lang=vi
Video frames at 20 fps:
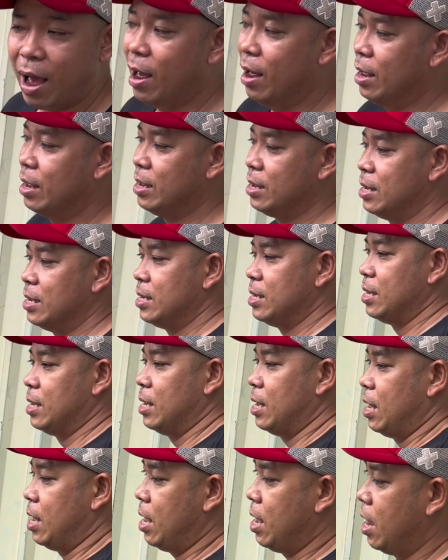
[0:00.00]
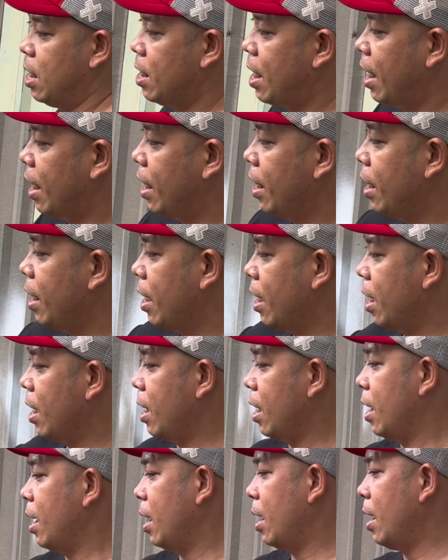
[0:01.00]
ha ở này thì
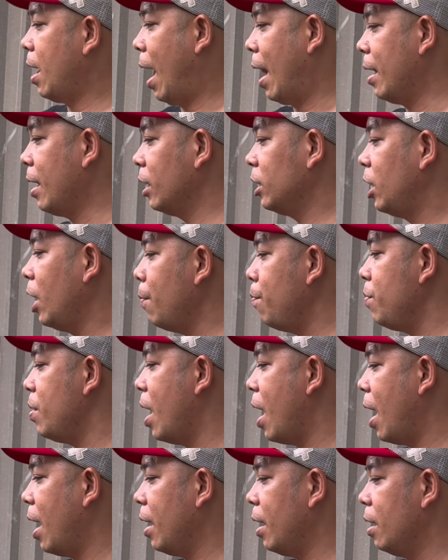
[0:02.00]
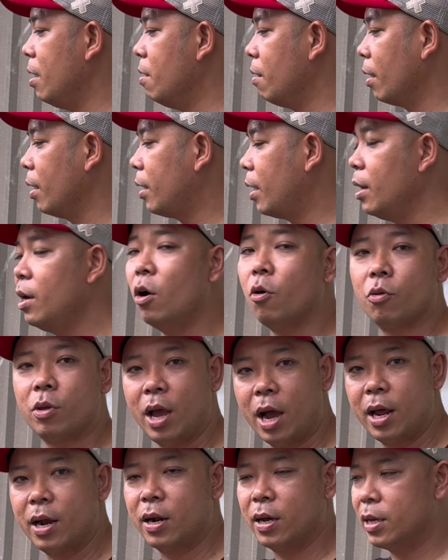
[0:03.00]
ờ, ảnh đã ship về được cái kính đồ
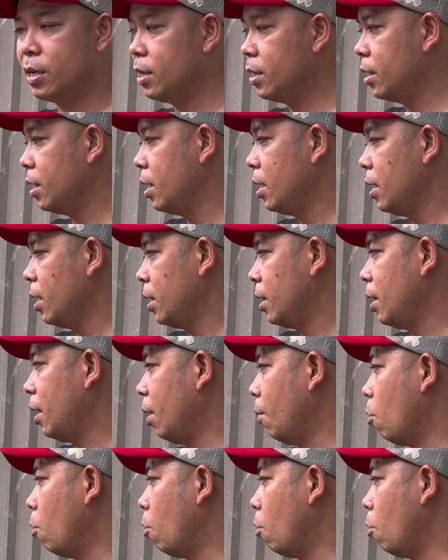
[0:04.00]
chơi rồi thì